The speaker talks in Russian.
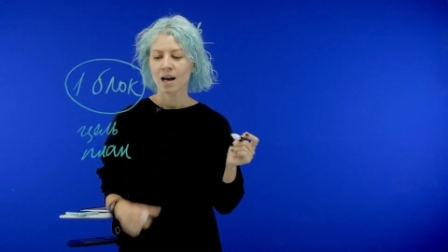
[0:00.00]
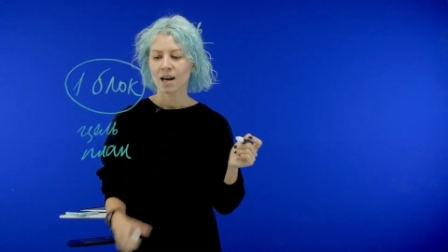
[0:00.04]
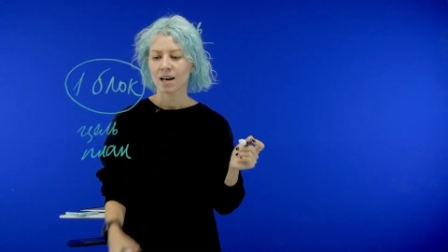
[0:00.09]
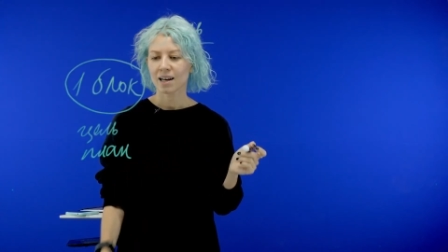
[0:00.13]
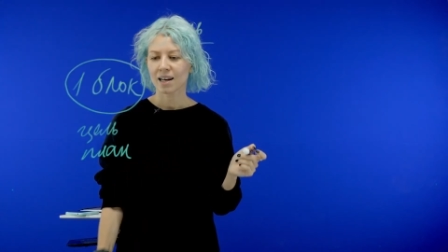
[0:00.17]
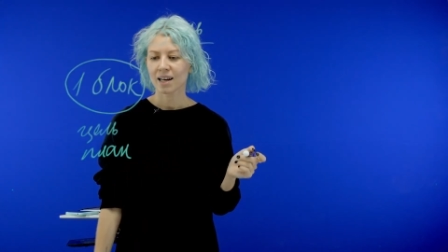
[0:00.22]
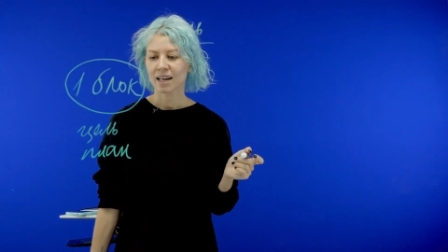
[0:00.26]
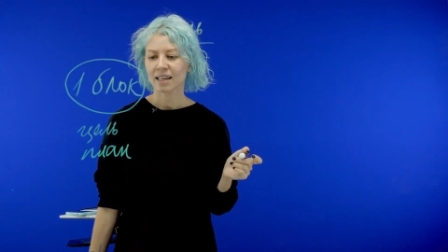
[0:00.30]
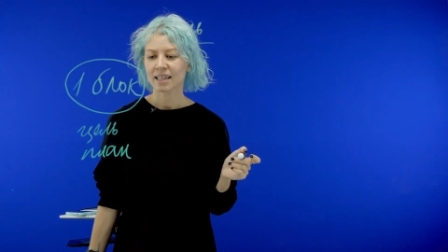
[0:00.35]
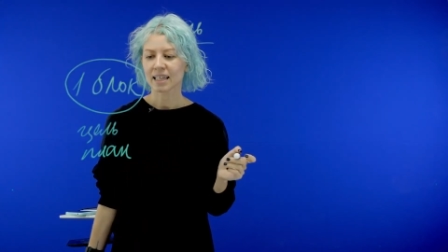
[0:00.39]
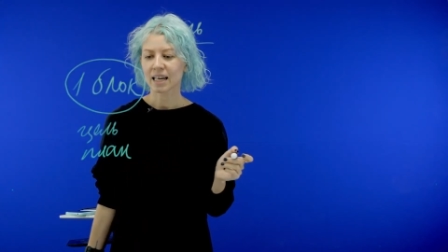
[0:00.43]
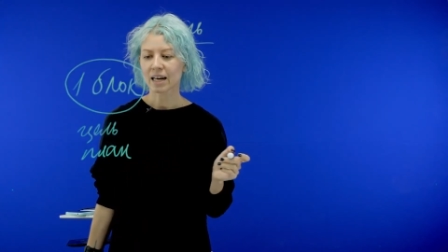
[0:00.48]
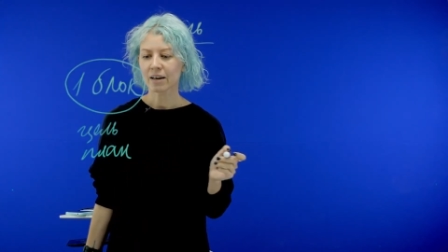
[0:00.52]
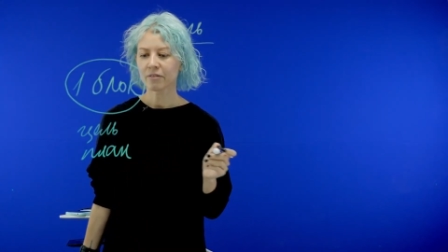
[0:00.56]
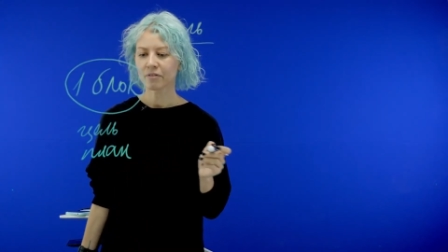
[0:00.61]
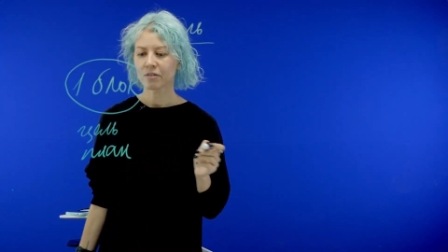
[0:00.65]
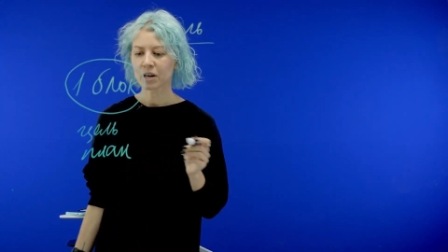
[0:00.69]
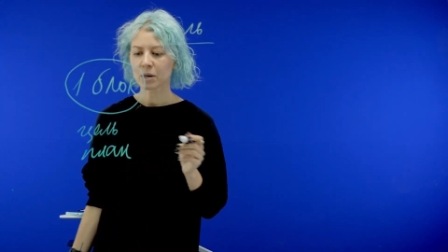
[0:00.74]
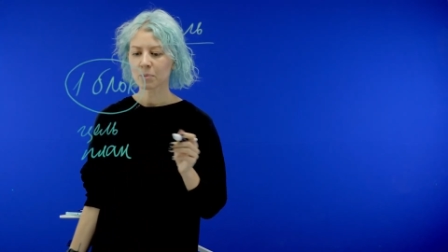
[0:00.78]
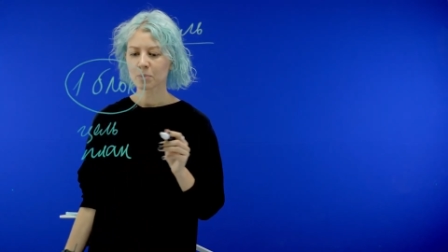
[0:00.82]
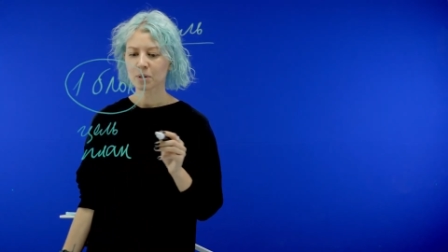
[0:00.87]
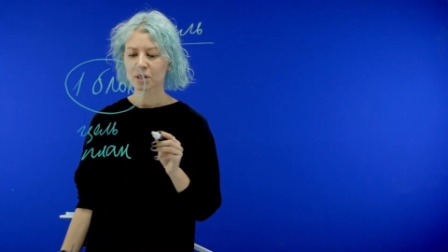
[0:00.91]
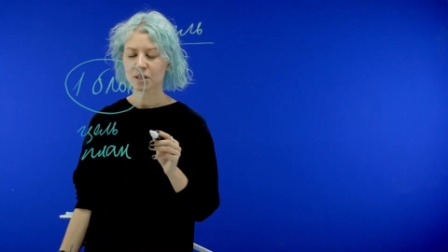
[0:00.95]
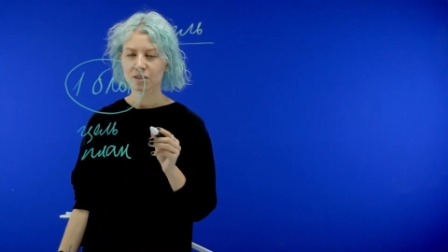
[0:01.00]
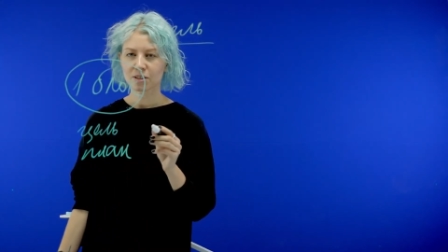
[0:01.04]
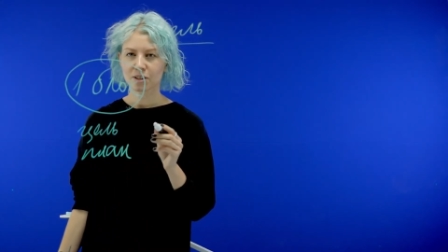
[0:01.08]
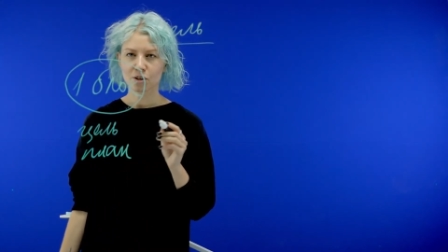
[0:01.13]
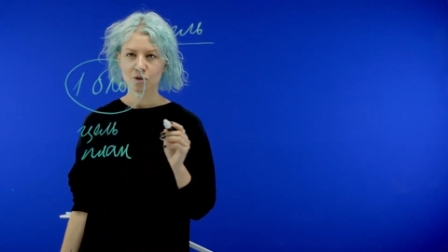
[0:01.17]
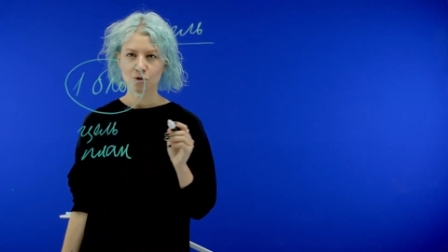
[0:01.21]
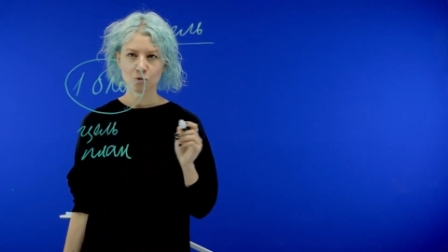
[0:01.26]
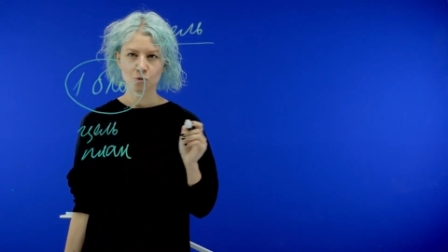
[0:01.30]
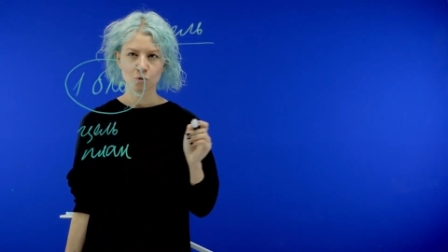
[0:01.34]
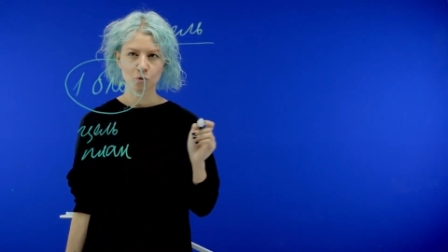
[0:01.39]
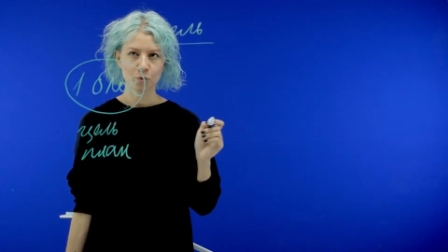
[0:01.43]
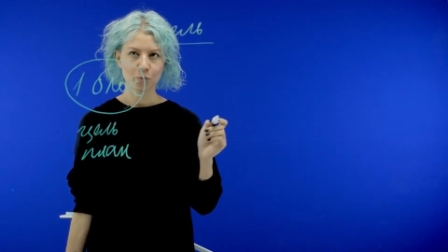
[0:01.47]
А я вам
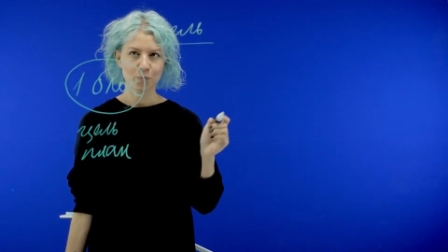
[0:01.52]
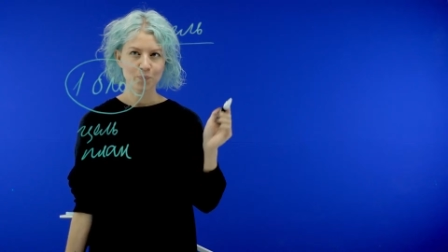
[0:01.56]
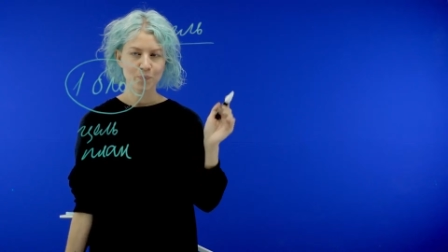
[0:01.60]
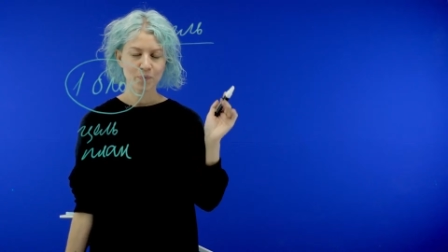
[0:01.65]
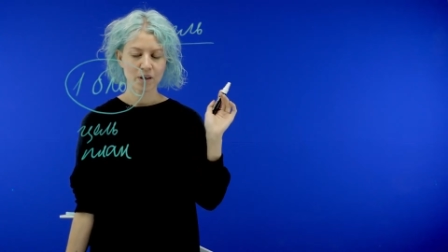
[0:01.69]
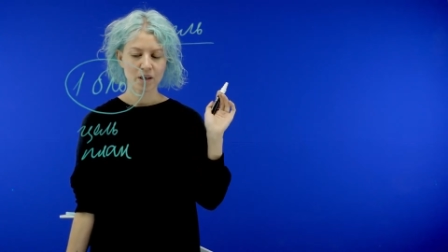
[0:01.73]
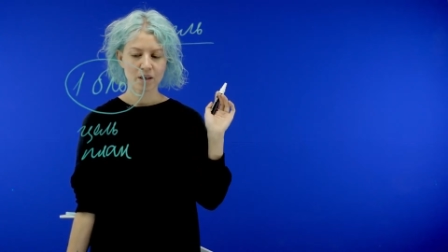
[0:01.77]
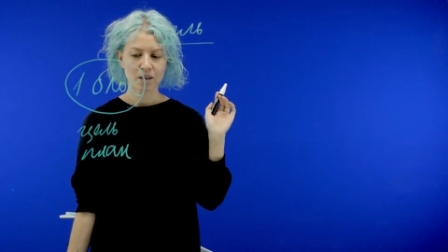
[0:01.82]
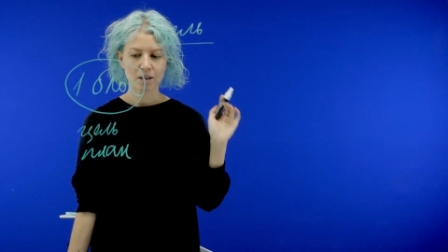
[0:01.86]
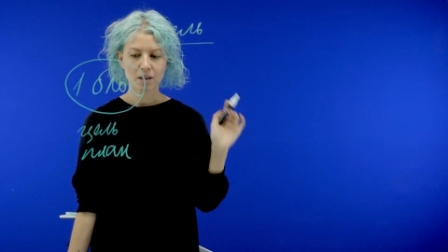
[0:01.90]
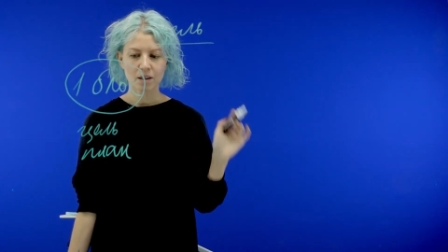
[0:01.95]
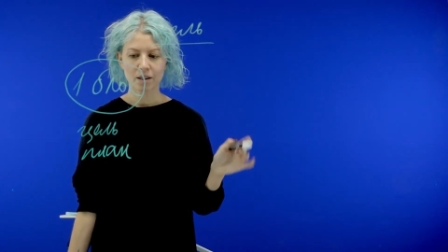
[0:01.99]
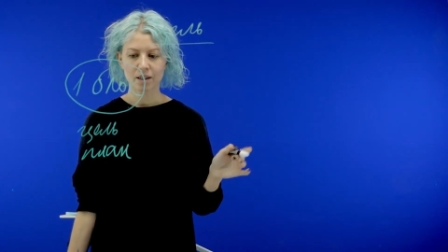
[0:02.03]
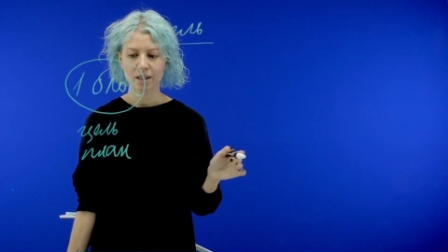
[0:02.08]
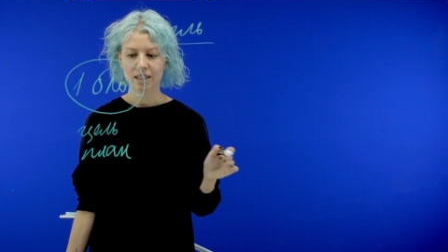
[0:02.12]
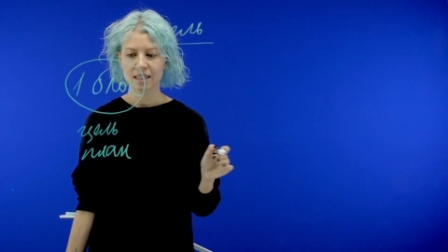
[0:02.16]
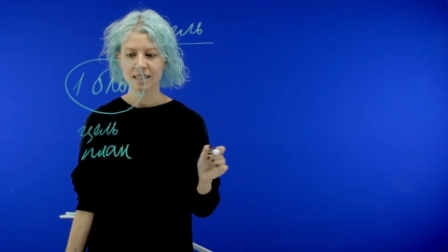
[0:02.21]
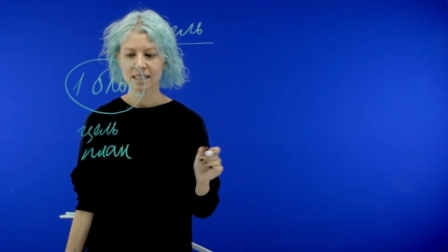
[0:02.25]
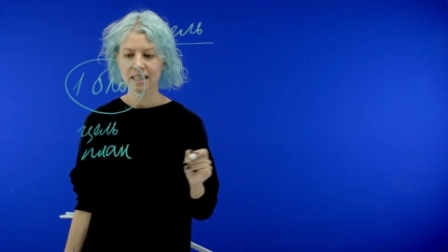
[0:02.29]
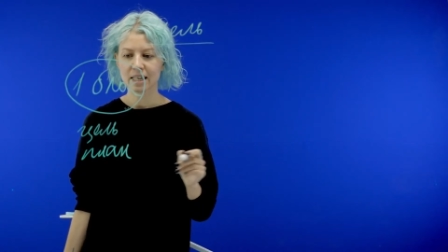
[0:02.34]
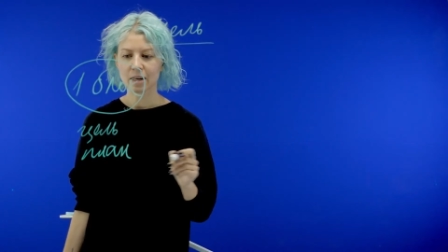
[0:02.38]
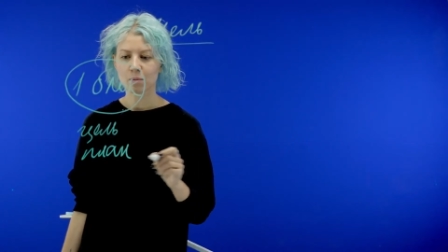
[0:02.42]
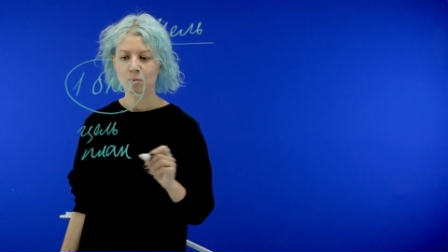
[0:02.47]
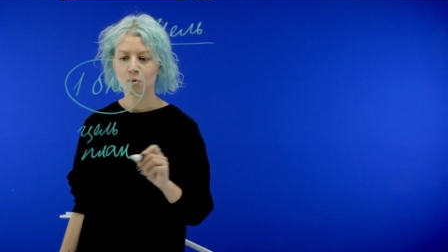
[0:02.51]
расскажу, где